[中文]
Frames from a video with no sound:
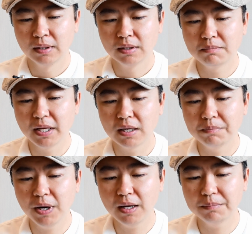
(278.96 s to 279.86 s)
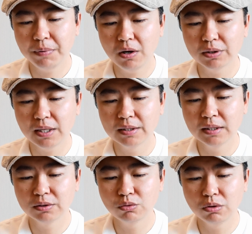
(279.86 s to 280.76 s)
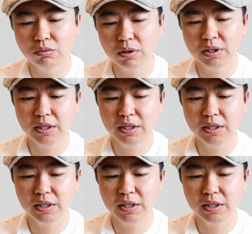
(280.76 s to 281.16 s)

那每个炮炮弹呢，最多可